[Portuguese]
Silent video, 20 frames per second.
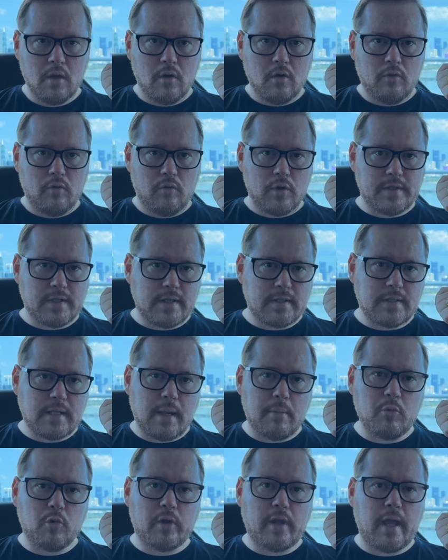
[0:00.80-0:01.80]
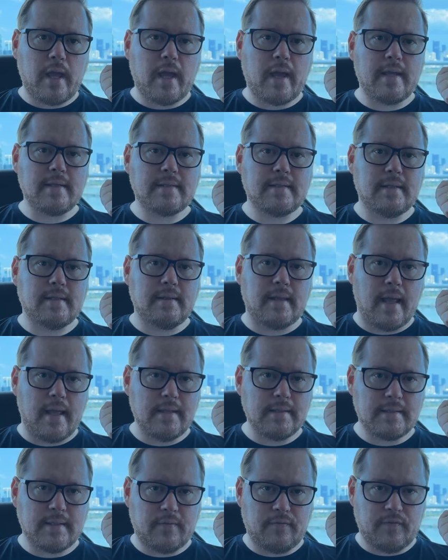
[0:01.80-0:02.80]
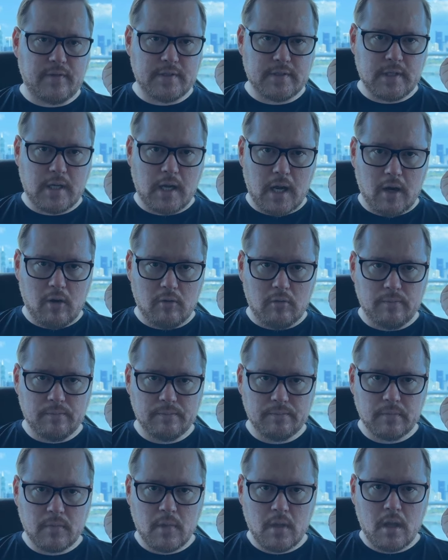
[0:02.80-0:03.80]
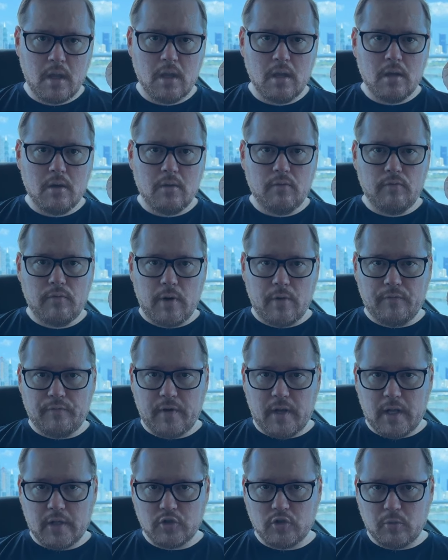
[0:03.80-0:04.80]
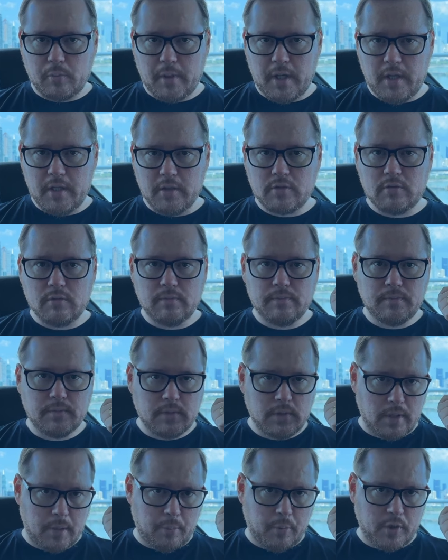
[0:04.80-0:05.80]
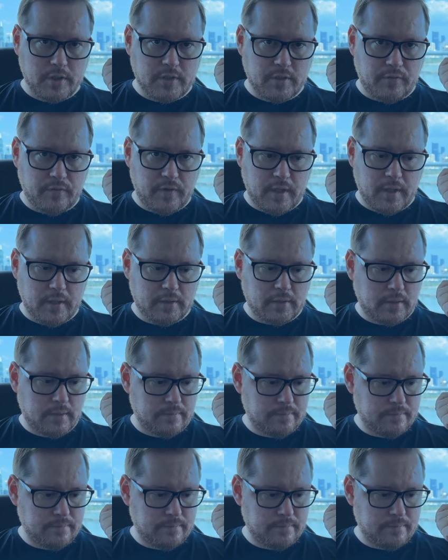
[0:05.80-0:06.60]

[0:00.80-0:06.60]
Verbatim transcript: Você sabe o que é residência fiscal? Vamos falar sobre isso depois da vinheta.